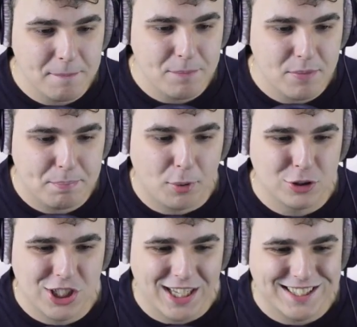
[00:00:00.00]
mm,
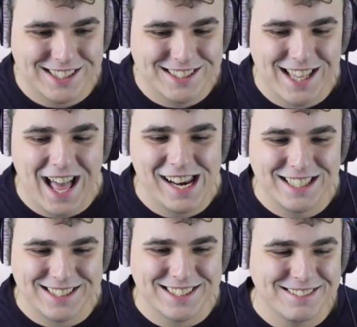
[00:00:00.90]
po czasie
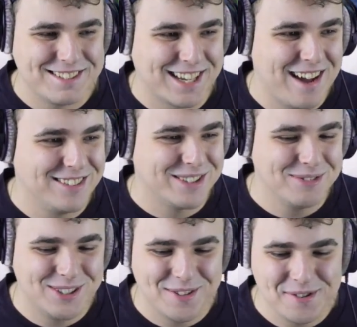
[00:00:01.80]
znaleźć Jestem ciekawy, czy
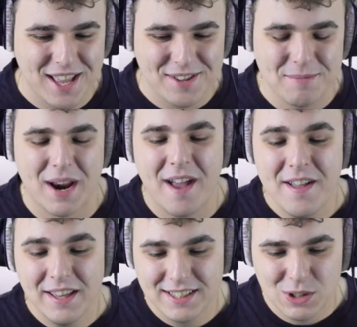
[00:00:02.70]
mu się uda, dobra,
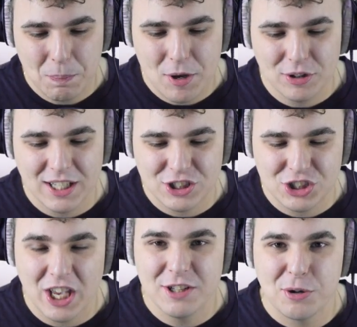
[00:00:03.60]
jest dopiero na
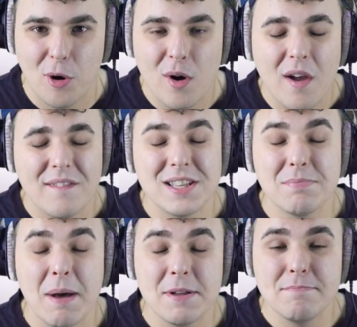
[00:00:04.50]
10,
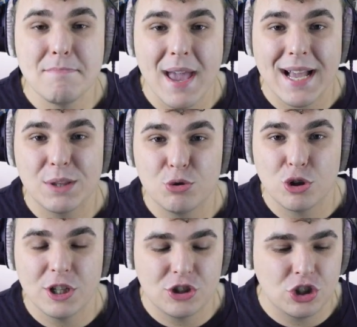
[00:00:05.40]
więc mamy mega
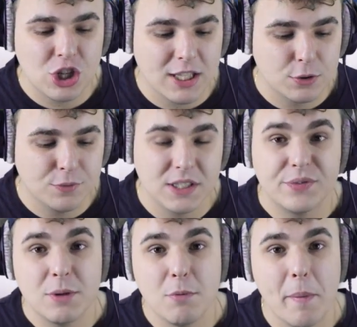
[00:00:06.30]
dużo jeszcze czasu,
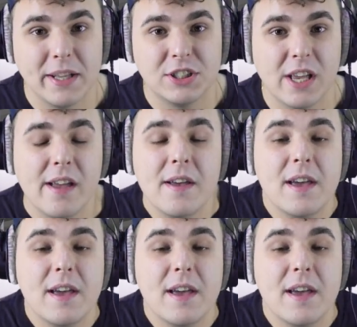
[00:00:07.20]
więc w tym momencie